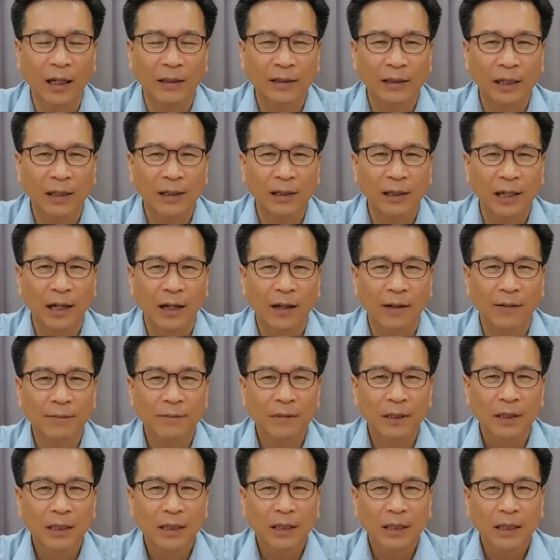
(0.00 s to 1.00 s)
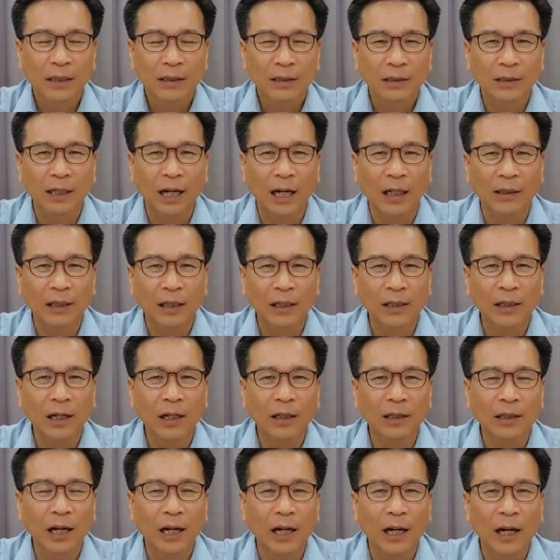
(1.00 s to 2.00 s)
아달랴 그
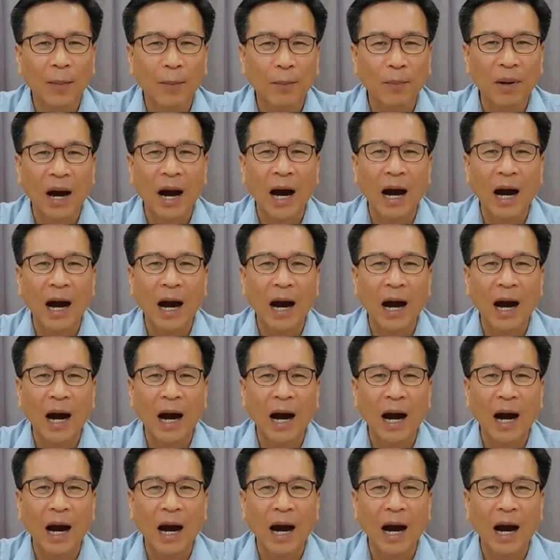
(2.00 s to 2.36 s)
아달랴가